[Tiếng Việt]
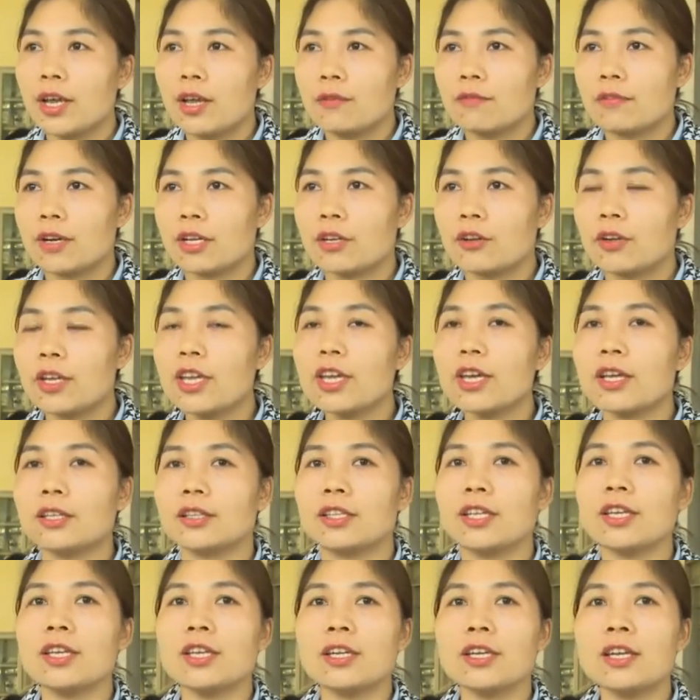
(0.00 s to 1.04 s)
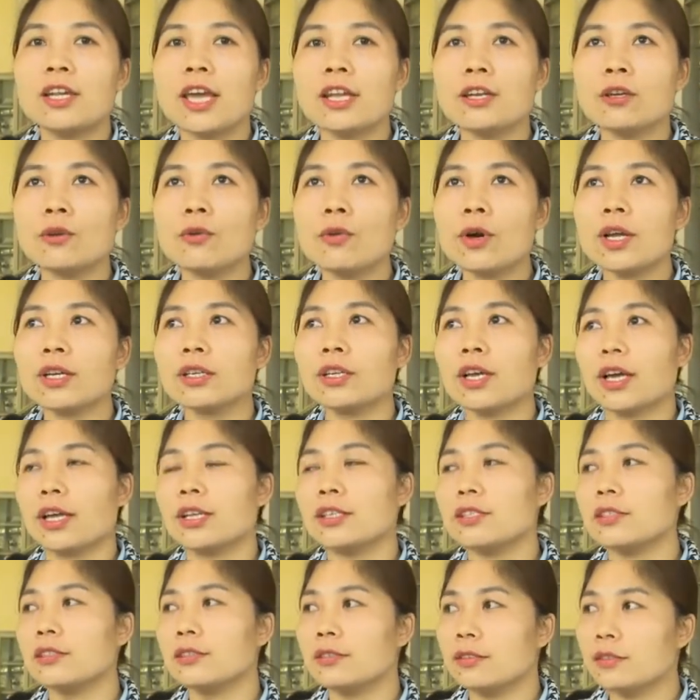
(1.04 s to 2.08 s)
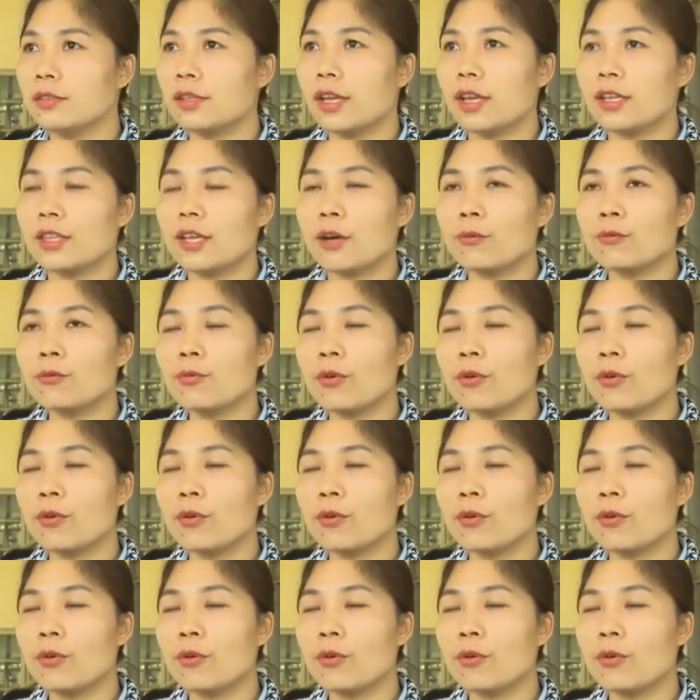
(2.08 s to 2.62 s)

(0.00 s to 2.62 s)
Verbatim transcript: và nó hiển thị lên luôn cái hệ thống